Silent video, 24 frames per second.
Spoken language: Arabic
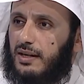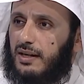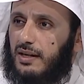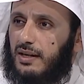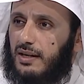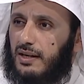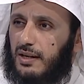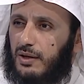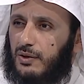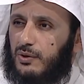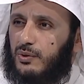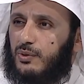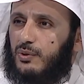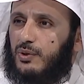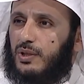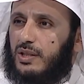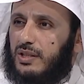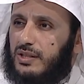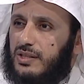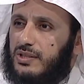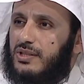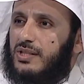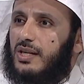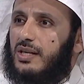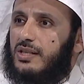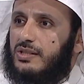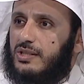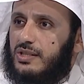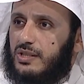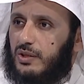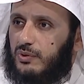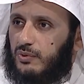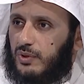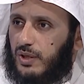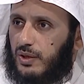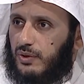له اختصاص
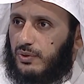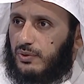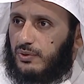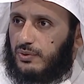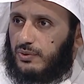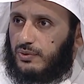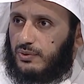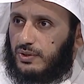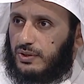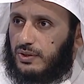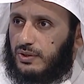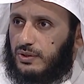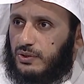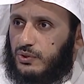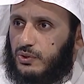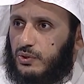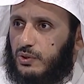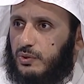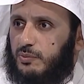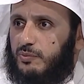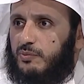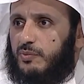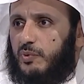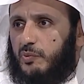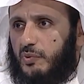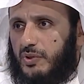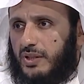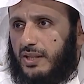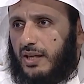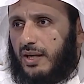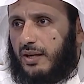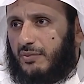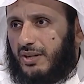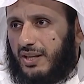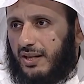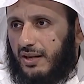او له اسلوب ممكن
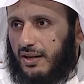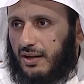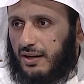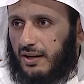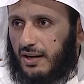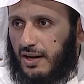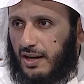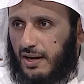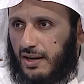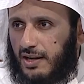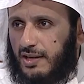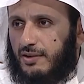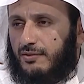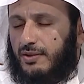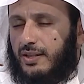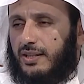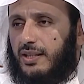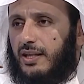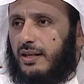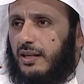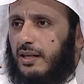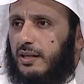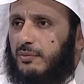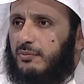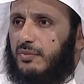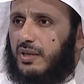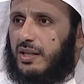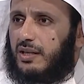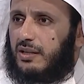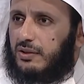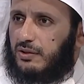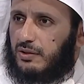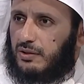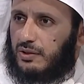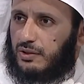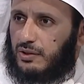تلقى مثلا في داخلهم
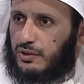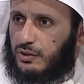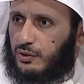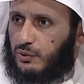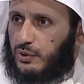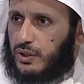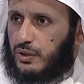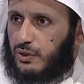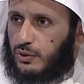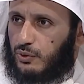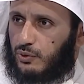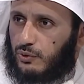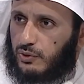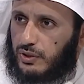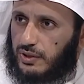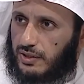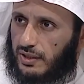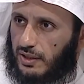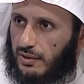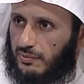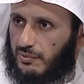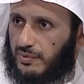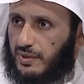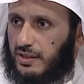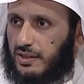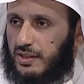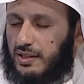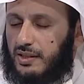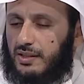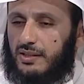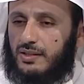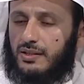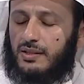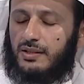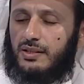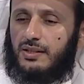مثلا يوجد دكتور عندنا من
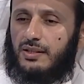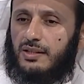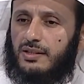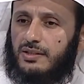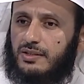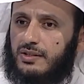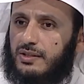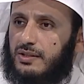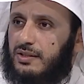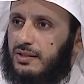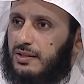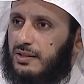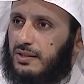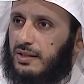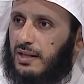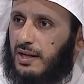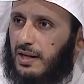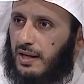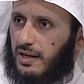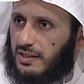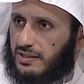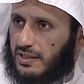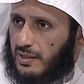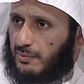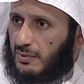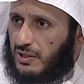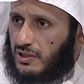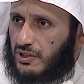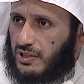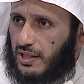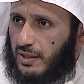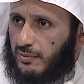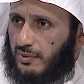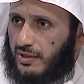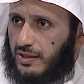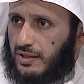آه، الجامعه
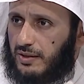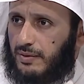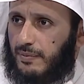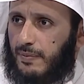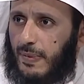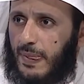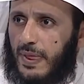الاسلاميه